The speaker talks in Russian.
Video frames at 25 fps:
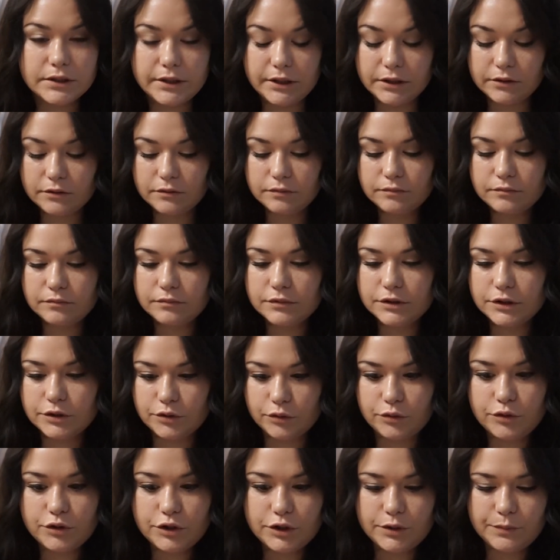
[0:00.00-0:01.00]
нет,
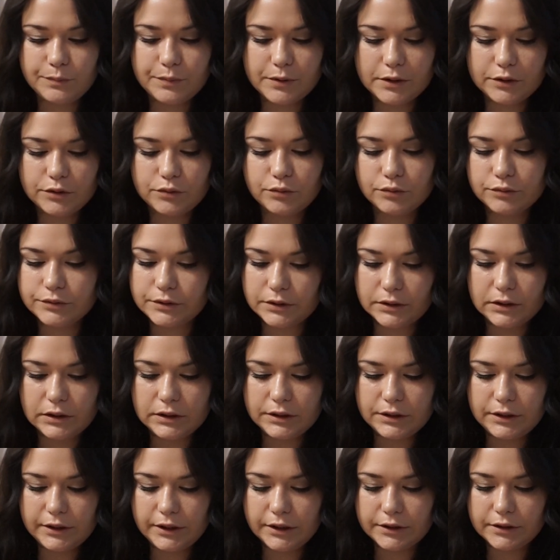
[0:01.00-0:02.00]
стоящий продукт
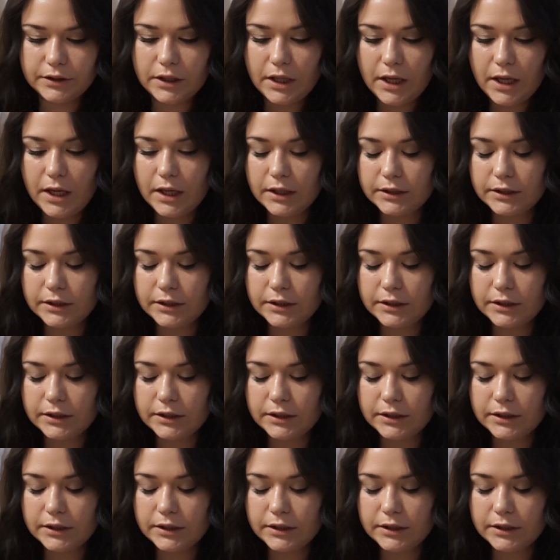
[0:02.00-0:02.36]
или нет.